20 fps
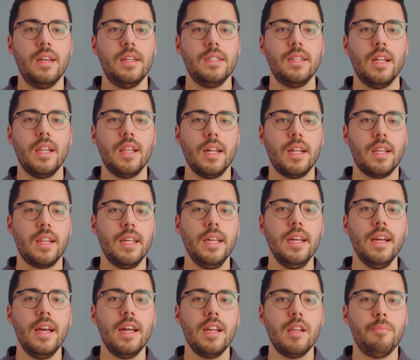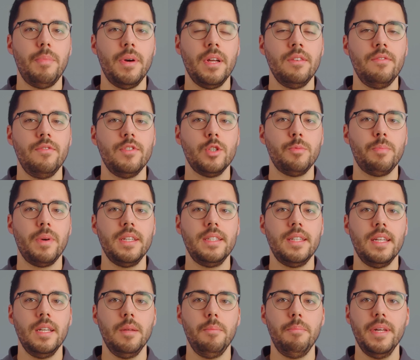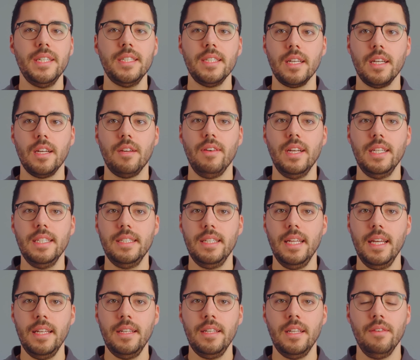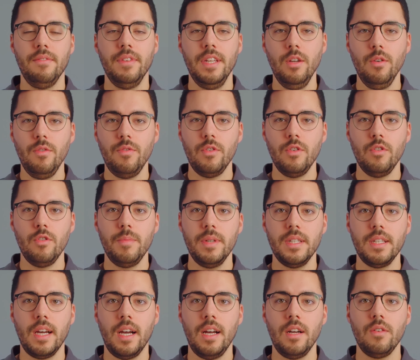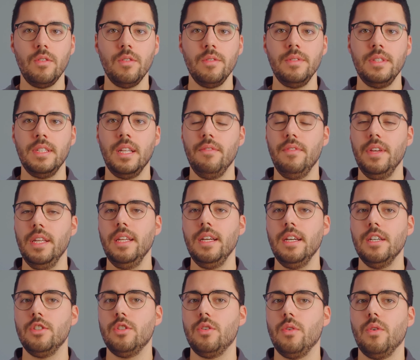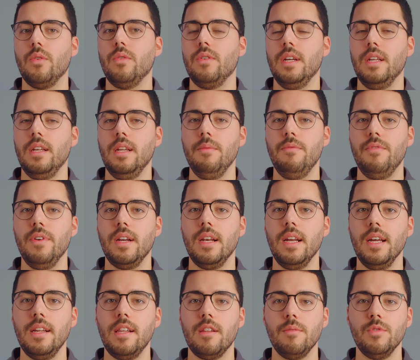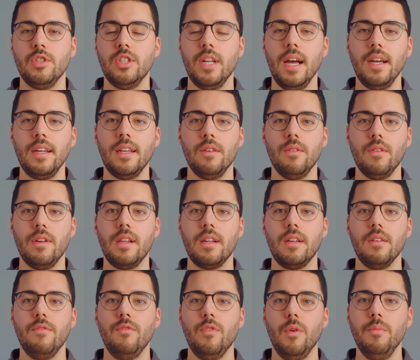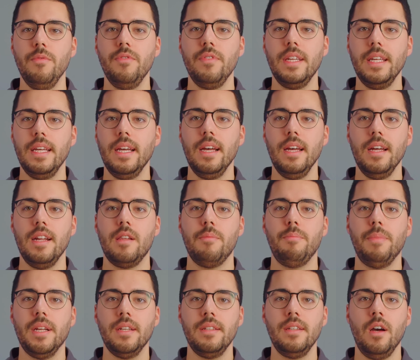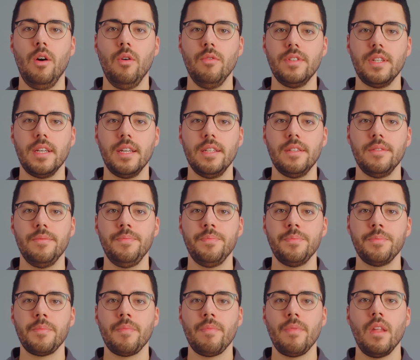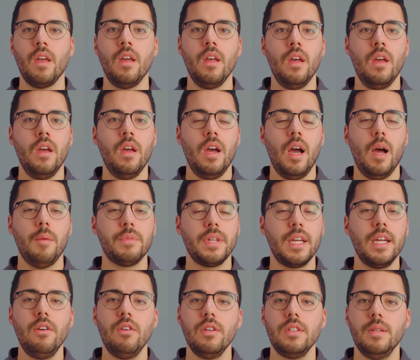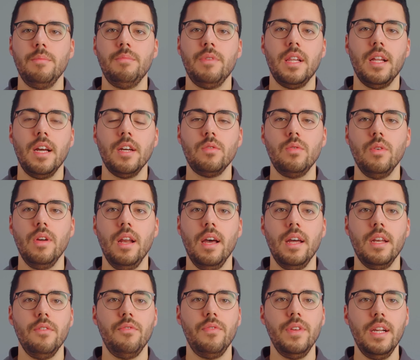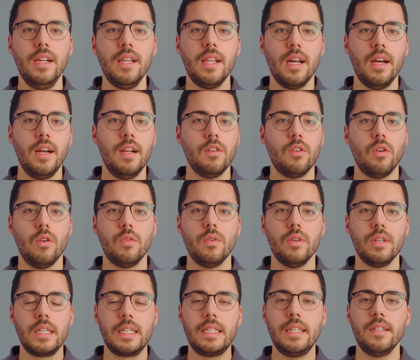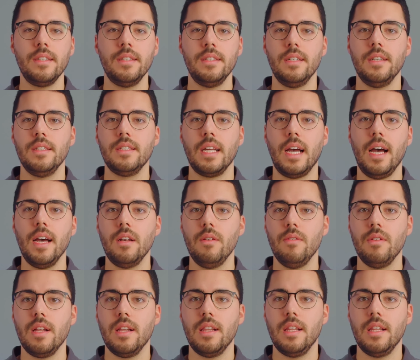Das 6 GHz Band verspricht eine bessere Qualität der Videofunkübertragung, da weniger Störungen im Vergleich zum stark genutzten 5 GHz Band auftreten. Am Drehort gibt es aktuell eine Vielzahl konkurrierender drahtloser